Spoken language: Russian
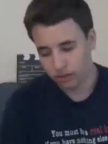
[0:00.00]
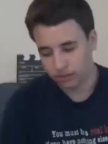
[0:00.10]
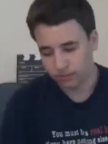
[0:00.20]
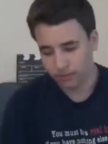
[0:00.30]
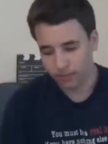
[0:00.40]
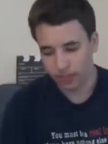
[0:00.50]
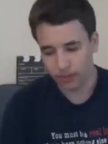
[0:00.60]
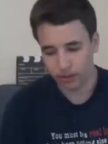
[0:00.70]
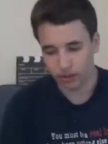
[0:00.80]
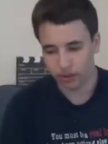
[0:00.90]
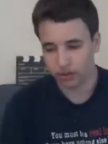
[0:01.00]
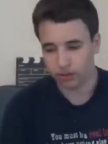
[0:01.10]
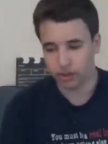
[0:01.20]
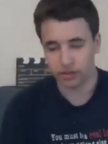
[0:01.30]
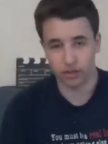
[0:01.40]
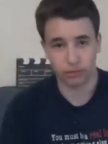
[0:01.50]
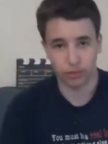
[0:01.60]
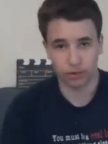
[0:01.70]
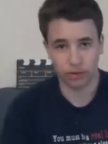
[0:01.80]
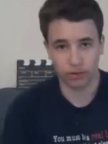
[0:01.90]
Эм, э, я знаю,
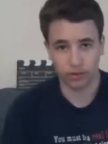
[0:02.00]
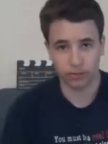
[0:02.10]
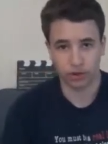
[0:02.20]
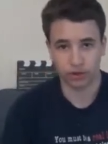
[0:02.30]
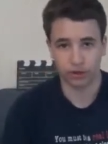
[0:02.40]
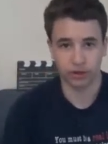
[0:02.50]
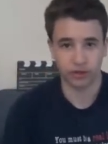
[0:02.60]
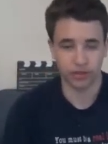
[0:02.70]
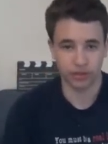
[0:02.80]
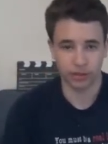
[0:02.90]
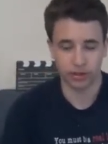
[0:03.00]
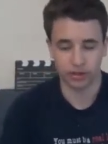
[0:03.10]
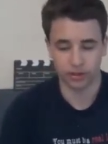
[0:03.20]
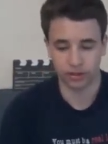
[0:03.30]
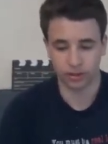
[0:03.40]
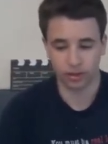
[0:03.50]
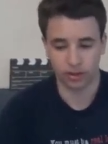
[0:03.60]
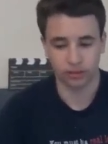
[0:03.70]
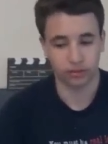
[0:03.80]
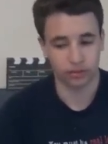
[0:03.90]
многие, возможно, ненавидят меня из-за
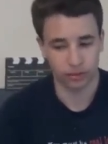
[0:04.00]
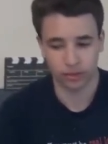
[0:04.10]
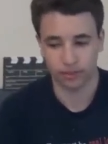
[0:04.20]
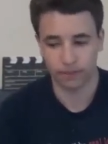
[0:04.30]
эм,